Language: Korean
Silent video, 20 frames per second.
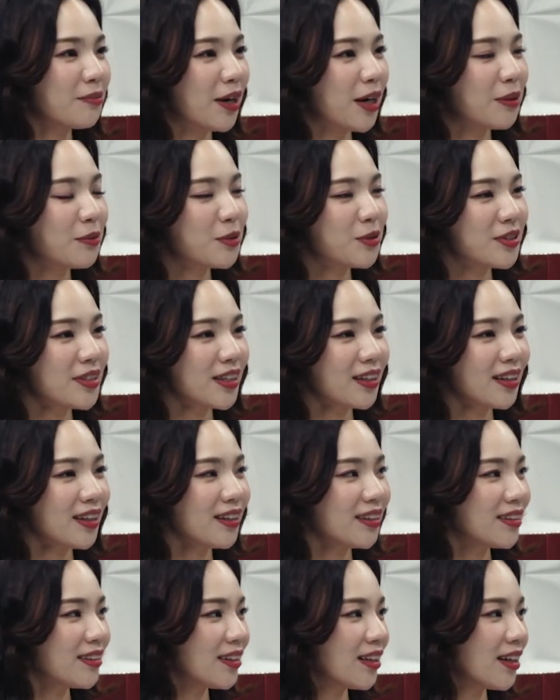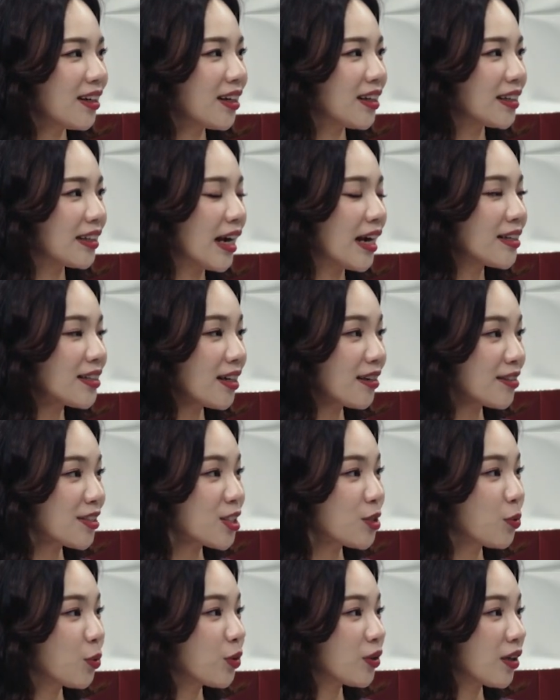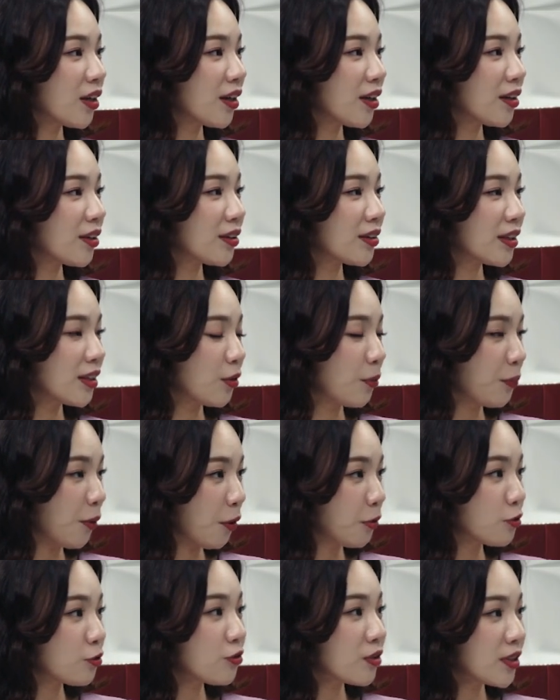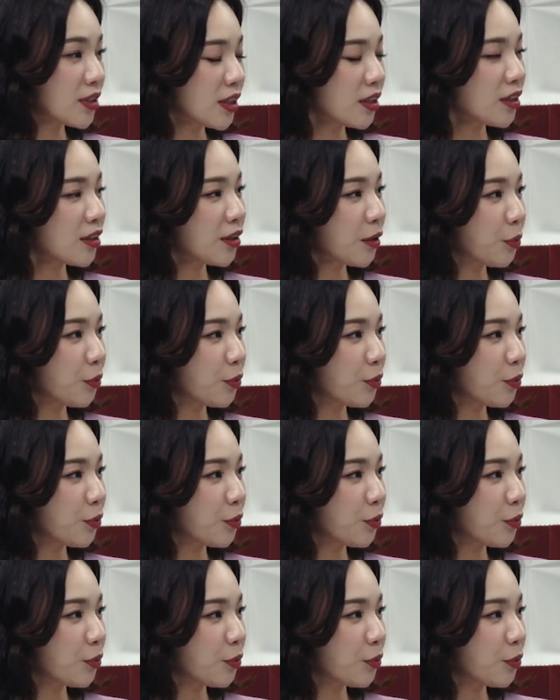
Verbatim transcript: 마음으로 시작했는데 음. 예상치 못한 이런 변수가 생기다 음.